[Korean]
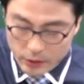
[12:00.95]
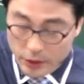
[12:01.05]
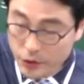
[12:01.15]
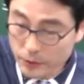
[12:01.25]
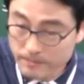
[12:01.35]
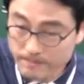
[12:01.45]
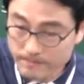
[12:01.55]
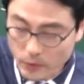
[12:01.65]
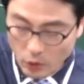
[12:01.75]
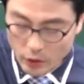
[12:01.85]
써 있죠?
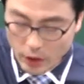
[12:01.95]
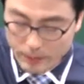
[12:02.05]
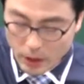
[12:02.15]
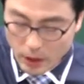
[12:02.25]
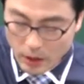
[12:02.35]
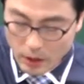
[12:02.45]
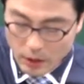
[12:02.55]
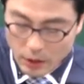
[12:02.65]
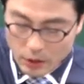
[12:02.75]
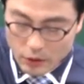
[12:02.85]
어디랍니까?
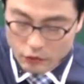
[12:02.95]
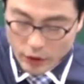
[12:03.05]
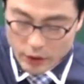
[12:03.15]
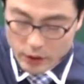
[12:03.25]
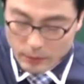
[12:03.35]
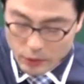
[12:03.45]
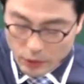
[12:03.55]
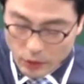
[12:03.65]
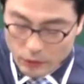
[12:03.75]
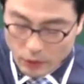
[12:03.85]
주된
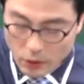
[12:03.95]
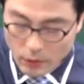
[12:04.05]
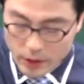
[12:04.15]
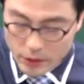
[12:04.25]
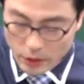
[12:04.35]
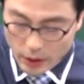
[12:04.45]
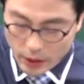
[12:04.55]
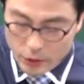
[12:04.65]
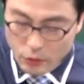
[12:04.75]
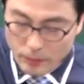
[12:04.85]
사무소 등록
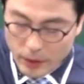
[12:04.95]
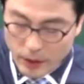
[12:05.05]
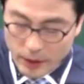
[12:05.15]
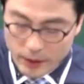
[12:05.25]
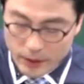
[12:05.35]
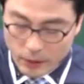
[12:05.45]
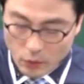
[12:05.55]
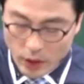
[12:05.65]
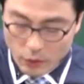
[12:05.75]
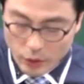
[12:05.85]
관청에다가 신고합니다.
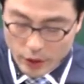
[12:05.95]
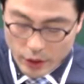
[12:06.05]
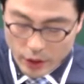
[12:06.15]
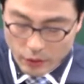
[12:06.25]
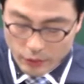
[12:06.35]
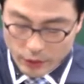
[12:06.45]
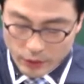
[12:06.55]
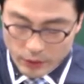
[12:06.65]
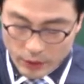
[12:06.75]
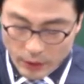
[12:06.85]
그거 하나 꼭 기억해야
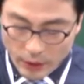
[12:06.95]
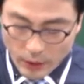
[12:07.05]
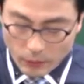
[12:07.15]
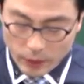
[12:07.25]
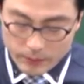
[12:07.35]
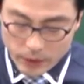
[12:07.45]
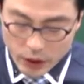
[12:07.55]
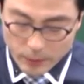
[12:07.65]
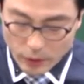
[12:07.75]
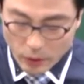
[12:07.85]
되겠고요. 그 다음
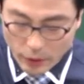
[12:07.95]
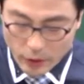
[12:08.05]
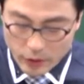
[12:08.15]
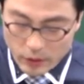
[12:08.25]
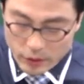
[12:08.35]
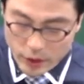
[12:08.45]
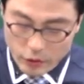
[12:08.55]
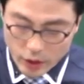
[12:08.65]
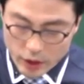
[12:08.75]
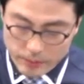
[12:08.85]
2번 내려올게요. 설치
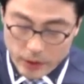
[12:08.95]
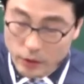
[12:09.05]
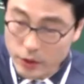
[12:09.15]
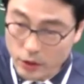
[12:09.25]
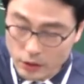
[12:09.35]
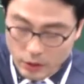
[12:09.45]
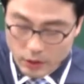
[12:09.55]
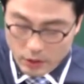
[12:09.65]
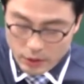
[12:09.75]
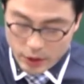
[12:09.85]
기준의 심사 써있죠.
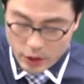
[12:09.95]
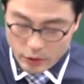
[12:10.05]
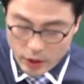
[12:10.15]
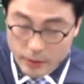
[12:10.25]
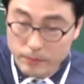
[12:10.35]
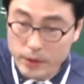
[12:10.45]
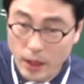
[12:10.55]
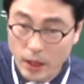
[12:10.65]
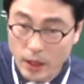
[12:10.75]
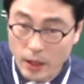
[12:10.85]
설치 기준의
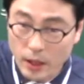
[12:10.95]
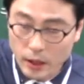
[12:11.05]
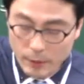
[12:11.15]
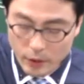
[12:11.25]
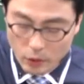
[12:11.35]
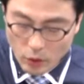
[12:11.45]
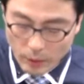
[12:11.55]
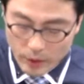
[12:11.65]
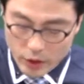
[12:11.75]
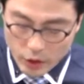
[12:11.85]
심사. 1번
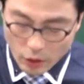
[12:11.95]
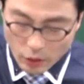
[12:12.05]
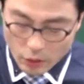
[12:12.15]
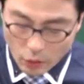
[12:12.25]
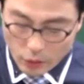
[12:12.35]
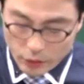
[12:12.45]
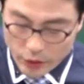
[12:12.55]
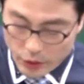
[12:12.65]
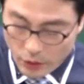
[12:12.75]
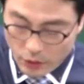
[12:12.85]
동그라미 지역 요건
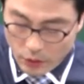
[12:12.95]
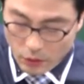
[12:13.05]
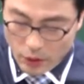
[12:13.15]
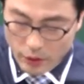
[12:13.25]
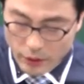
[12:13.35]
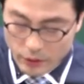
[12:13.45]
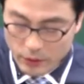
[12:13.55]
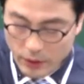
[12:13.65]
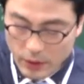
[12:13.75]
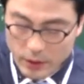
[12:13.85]
써있죠.
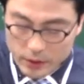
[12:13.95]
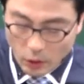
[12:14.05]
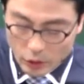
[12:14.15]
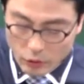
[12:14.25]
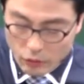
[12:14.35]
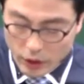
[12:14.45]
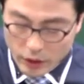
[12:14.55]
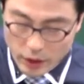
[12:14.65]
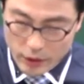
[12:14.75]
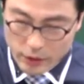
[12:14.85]
거긴네요 어디 등단
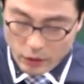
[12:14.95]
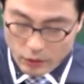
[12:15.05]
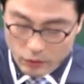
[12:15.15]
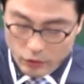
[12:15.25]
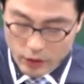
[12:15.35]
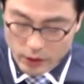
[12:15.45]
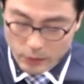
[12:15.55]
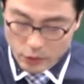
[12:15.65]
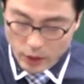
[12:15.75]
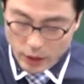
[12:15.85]
는 얘기겠어요. 주된
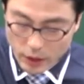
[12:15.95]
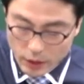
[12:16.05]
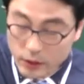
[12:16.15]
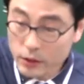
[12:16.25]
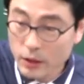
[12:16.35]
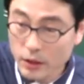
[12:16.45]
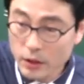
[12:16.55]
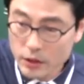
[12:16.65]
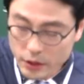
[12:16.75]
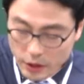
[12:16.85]
사무소가 있는
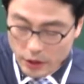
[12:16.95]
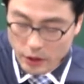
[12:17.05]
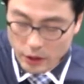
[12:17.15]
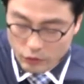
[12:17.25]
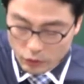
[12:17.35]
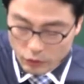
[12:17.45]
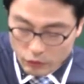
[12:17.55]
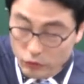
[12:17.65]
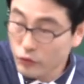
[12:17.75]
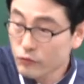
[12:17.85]
시군,
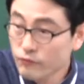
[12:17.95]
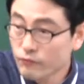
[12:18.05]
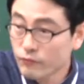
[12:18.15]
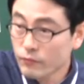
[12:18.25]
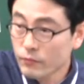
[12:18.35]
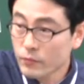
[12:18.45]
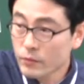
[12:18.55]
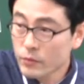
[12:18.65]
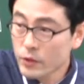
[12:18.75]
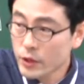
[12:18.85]
군은
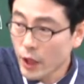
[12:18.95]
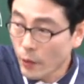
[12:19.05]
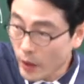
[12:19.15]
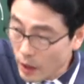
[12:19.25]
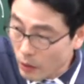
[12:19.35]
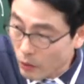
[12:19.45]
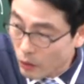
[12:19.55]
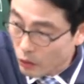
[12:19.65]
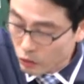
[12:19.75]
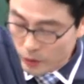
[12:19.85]

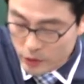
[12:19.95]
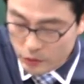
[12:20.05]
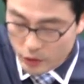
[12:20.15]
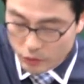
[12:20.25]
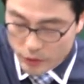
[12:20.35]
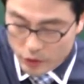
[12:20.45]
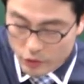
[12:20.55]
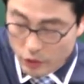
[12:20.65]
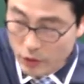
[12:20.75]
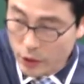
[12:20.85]
제외하고 두 번째 줄이 두 번째
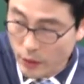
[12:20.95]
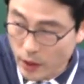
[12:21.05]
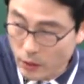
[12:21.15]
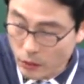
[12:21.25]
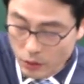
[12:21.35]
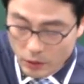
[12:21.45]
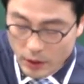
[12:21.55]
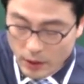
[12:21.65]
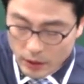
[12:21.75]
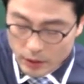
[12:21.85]
줄 제외하고
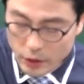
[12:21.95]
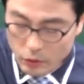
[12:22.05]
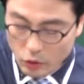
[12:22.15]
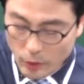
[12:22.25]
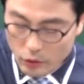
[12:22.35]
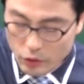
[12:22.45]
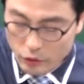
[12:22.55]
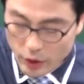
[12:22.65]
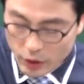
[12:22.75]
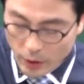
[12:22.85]
그 시군구별로 둘
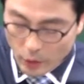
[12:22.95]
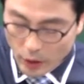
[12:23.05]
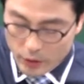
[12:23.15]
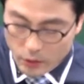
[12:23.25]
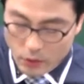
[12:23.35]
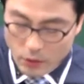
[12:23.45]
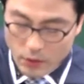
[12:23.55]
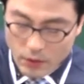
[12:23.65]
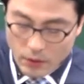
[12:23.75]
수 있대 몇 개소